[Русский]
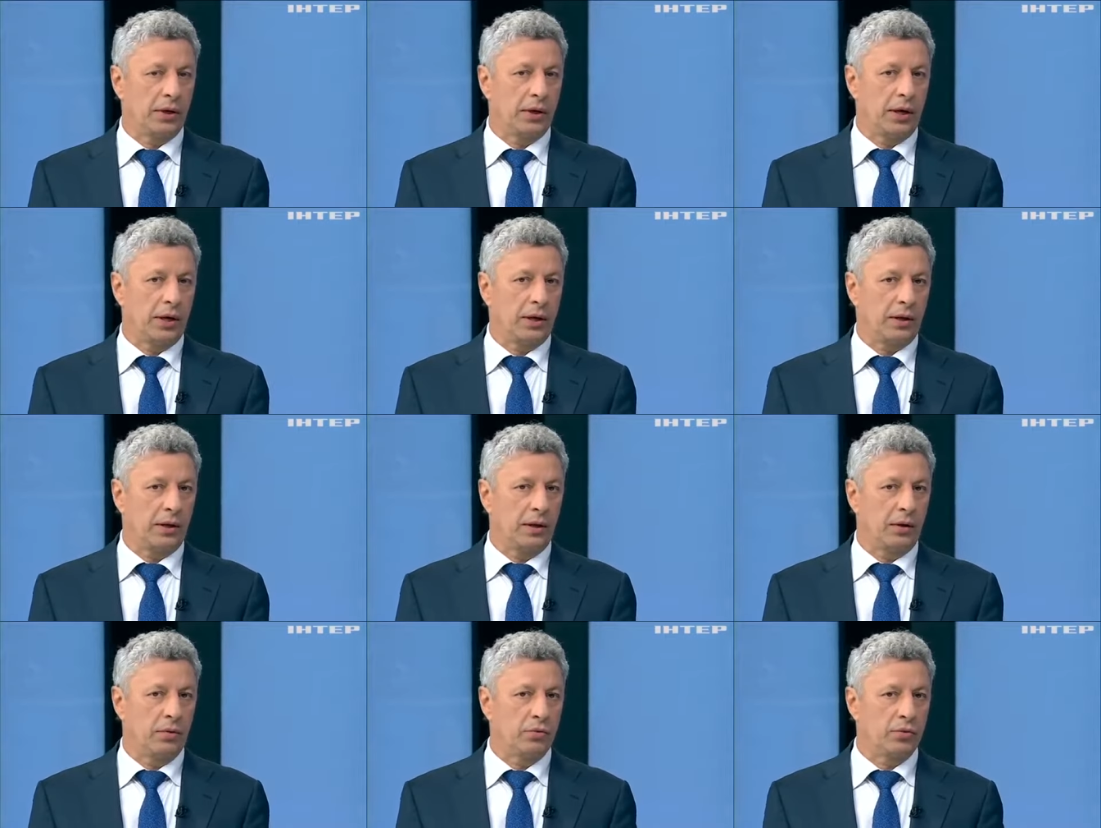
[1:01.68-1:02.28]

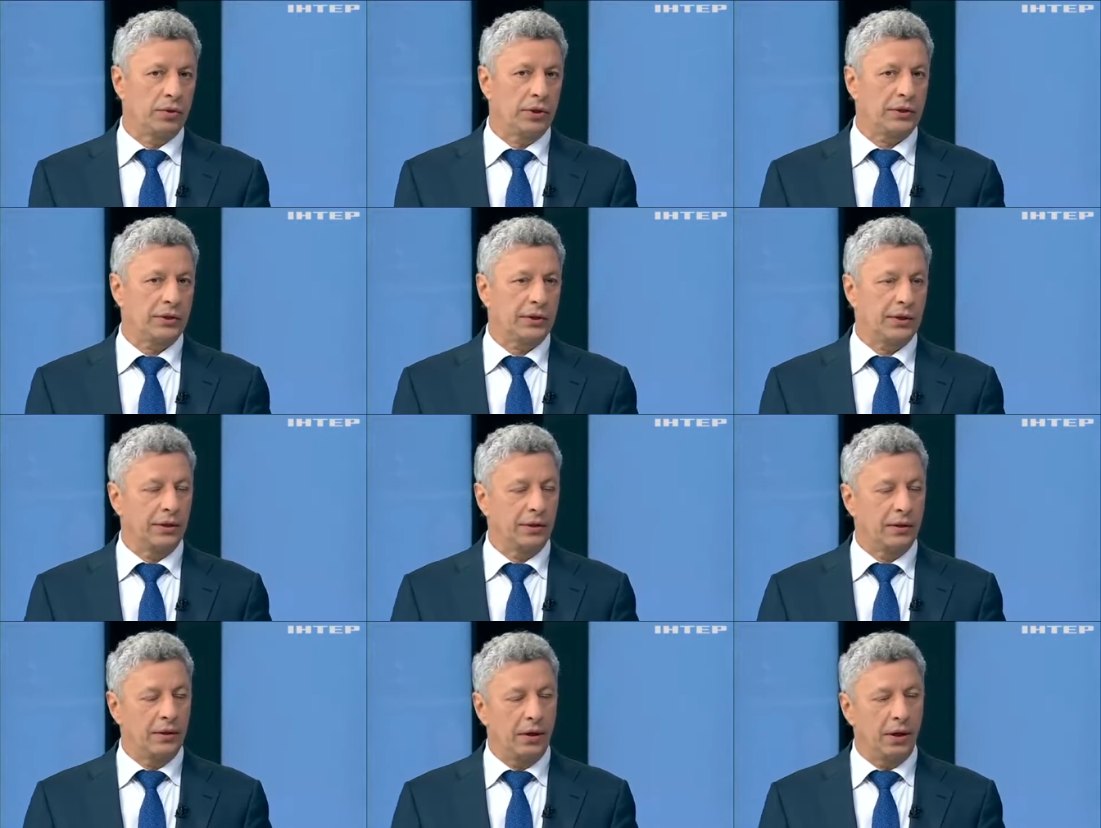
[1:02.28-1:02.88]
карта уже с
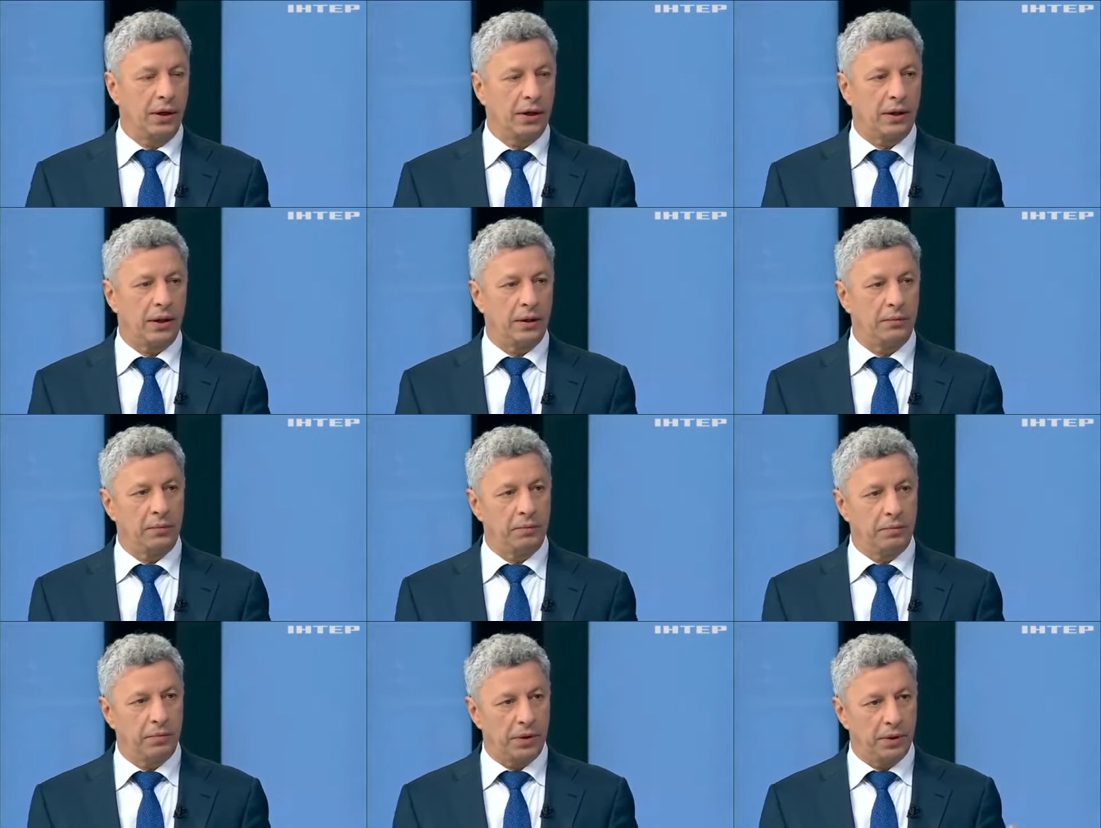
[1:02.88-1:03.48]

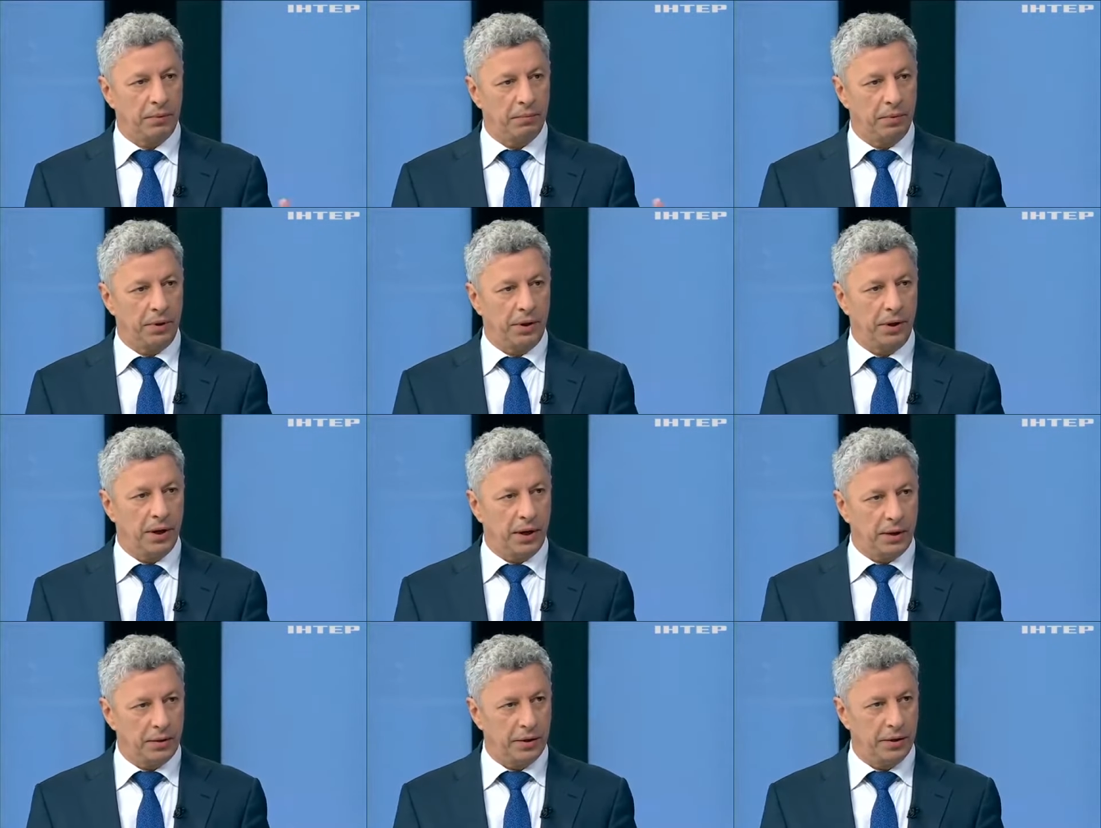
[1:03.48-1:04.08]
конкретными
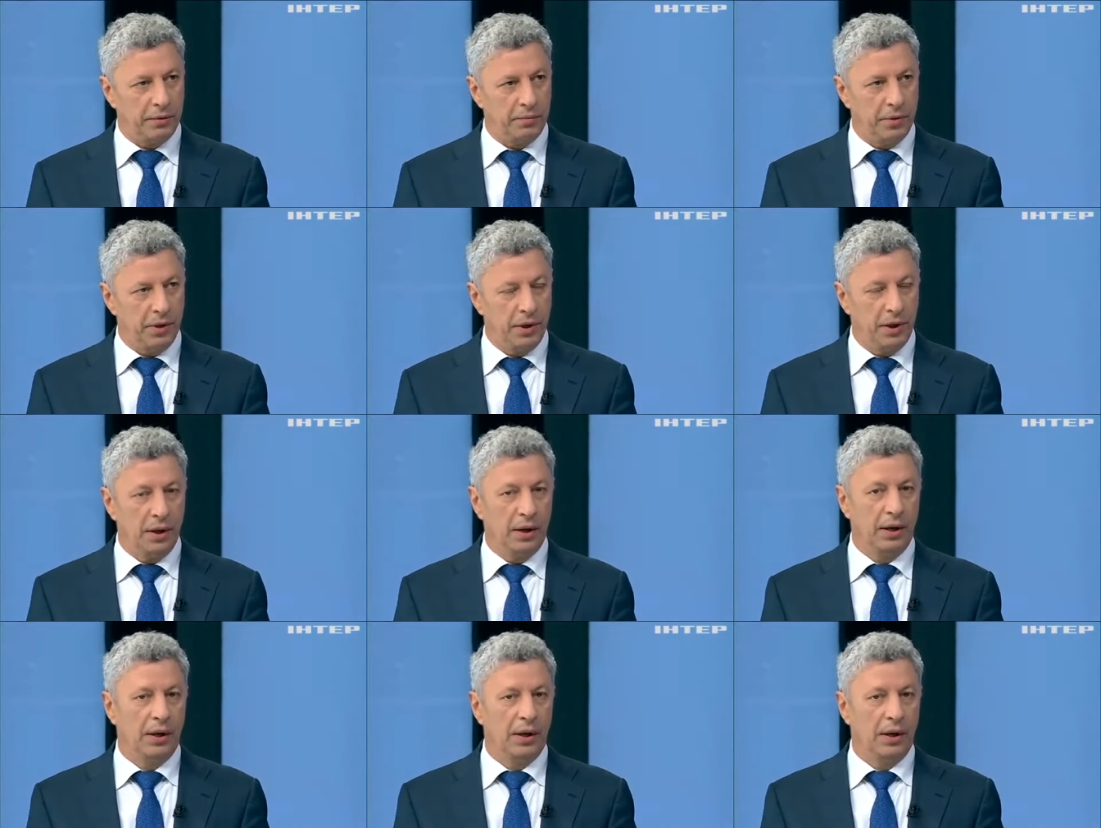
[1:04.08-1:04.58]
мероприятиями,